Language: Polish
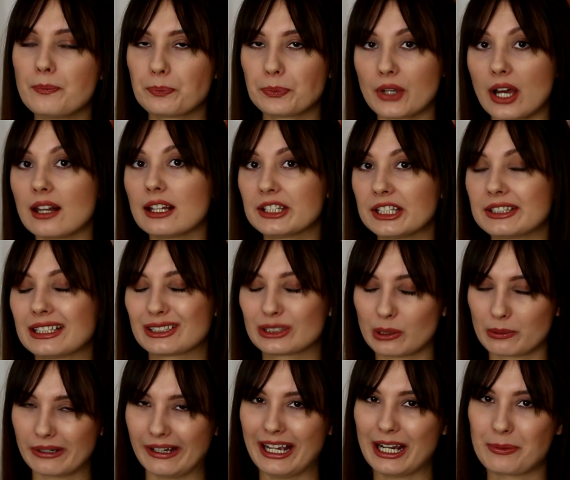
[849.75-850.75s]
no ale nie tak
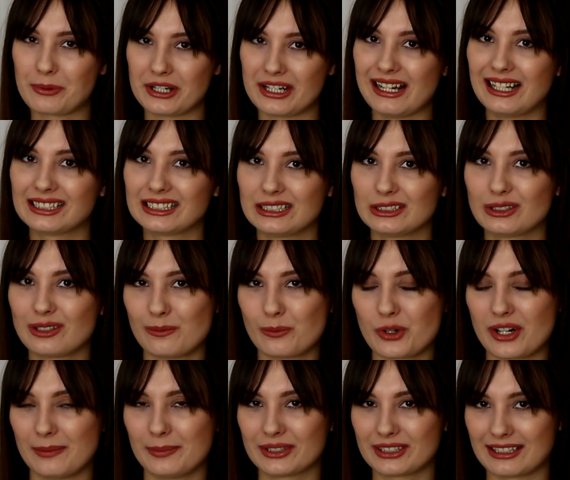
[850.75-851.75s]
dobra jak przyjaciel, to
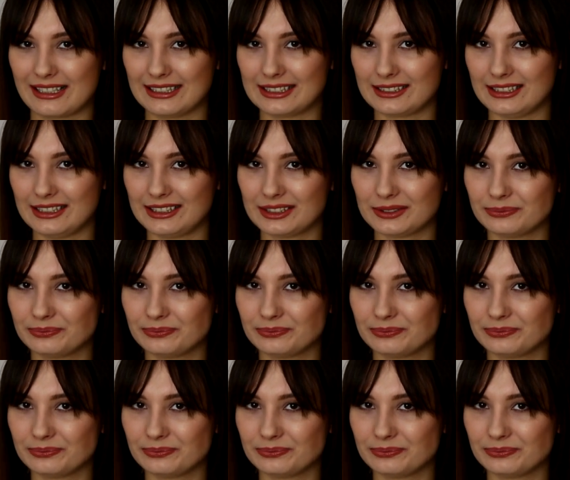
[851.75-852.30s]
muszę podkreślić.